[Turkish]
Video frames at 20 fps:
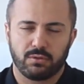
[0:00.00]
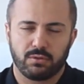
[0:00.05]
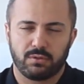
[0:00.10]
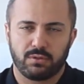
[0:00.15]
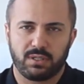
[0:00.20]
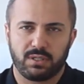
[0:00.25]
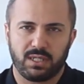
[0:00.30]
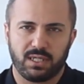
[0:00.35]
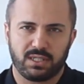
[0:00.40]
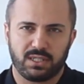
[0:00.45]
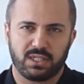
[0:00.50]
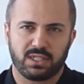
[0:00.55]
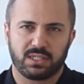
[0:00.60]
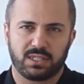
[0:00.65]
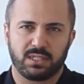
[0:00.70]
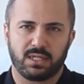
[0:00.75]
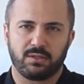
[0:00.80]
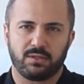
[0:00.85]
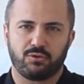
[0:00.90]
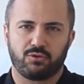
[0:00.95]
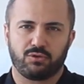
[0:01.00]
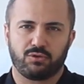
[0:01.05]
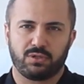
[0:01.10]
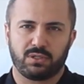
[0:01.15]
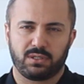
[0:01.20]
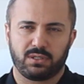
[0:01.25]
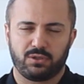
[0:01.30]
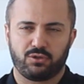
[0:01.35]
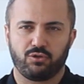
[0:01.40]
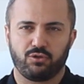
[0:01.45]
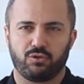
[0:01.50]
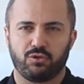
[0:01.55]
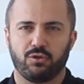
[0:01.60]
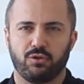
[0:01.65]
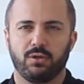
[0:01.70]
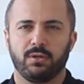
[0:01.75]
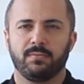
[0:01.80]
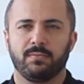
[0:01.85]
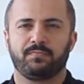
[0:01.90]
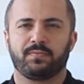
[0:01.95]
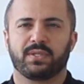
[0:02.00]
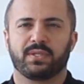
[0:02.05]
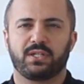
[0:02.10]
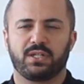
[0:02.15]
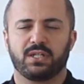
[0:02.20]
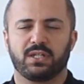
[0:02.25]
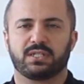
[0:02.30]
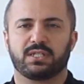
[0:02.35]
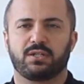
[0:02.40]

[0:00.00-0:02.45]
Diyetisyen çünkü cihaza